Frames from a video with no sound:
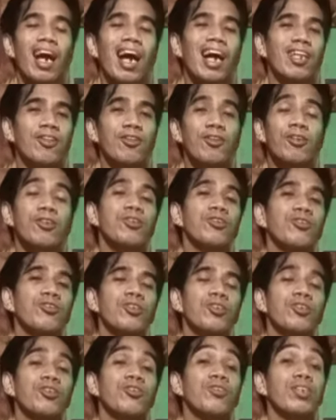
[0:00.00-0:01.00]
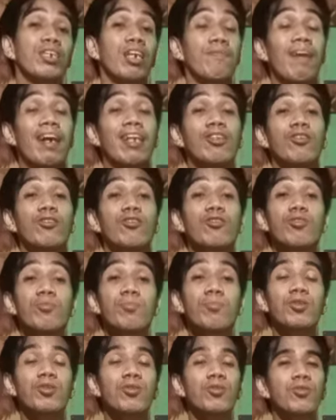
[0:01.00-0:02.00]
At third choice yung yamadong
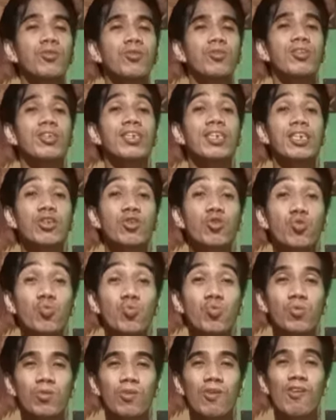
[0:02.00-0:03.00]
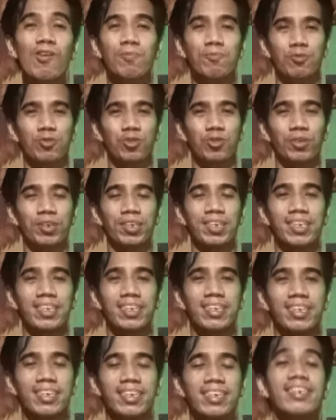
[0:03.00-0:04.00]
numero 1 si Tool of
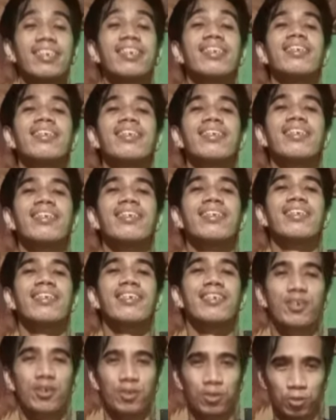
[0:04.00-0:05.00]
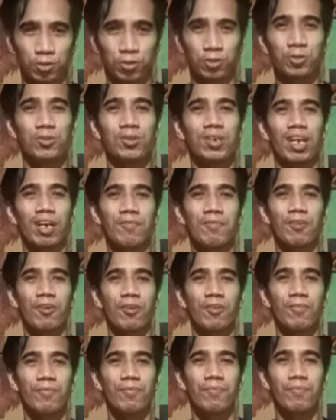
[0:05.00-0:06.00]
Choice. Good luck po.